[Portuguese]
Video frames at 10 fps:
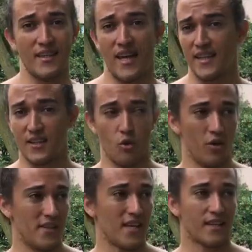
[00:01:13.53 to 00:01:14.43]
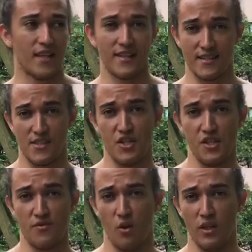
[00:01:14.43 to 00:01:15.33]
nadadores, atletas de
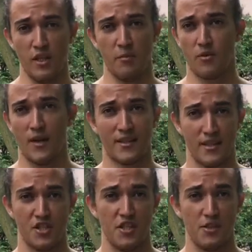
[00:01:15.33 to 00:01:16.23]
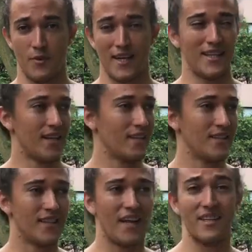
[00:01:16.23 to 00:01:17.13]
nível olímpico, atletismo, a galera
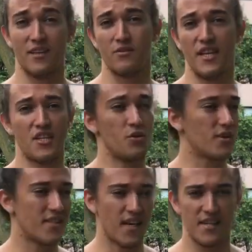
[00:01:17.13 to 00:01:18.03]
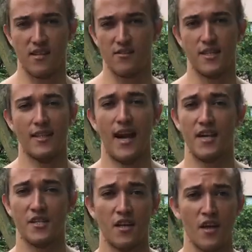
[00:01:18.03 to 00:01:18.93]
treinando desde os seis anos de
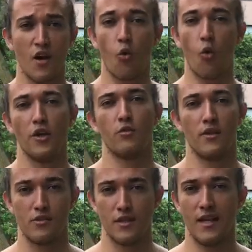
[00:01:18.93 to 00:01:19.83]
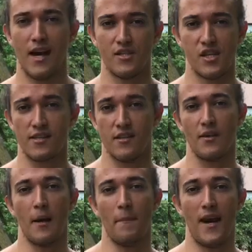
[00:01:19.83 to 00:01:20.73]
idade, com oito anos de idade já sendo
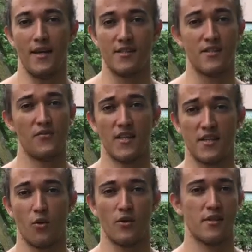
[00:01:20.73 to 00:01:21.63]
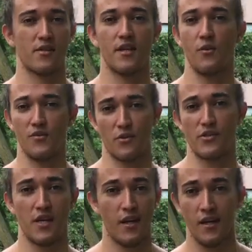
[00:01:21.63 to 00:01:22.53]
capaz de fazer coisas que eu e
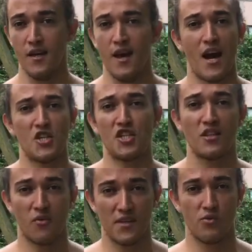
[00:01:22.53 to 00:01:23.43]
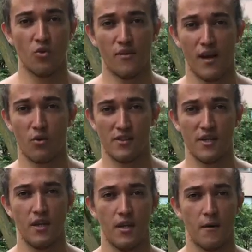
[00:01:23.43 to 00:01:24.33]
você, a gente talvez nunca vá
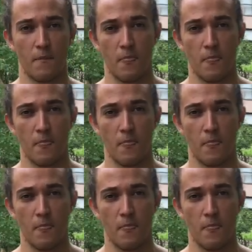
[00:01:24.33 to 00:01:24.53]
conseguir.